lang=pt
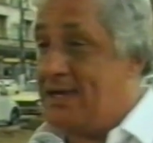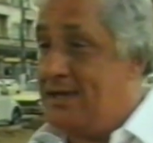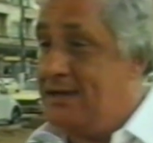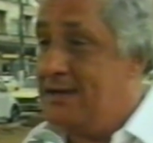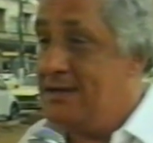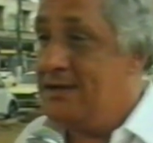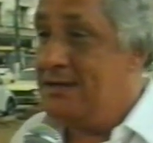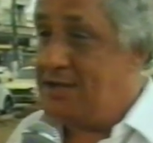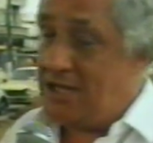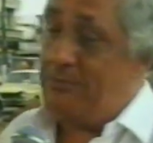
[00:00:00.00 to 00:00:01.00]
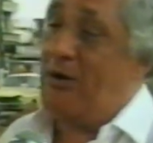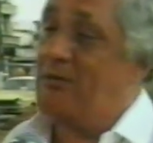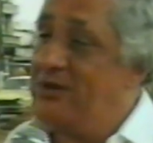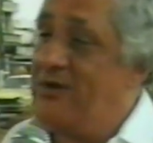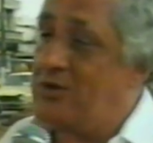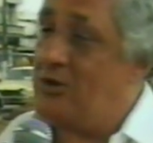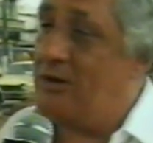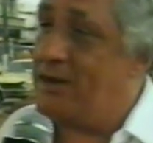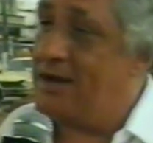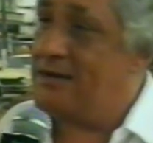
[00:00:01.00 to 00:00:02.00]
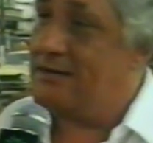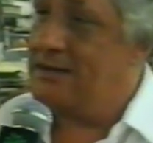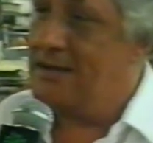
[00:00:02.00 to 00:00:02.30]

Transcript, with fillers: aí, tem diploma de vetor, malandro.